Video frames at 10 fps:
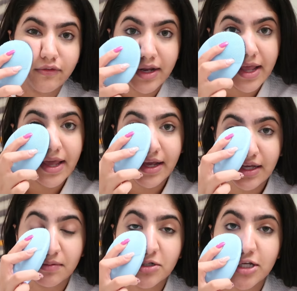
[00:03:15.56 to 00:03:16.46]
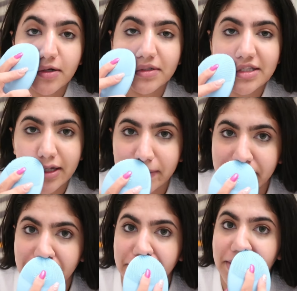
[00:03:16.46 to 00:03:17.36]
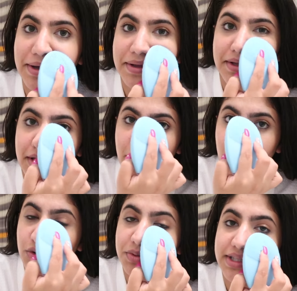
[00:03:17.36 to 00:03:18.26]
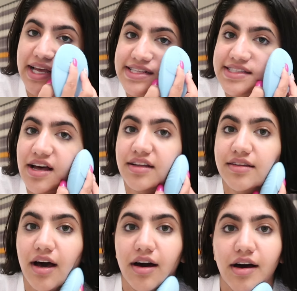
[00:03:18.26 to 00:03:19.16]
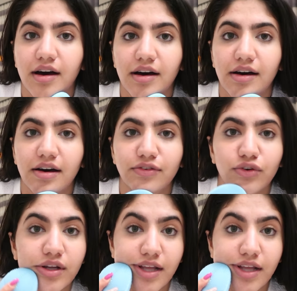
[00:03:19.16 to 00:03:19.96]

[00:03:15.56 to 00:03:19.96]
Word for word: فلهيك البشره بتصير بتلمع وبتتغذى اضعاف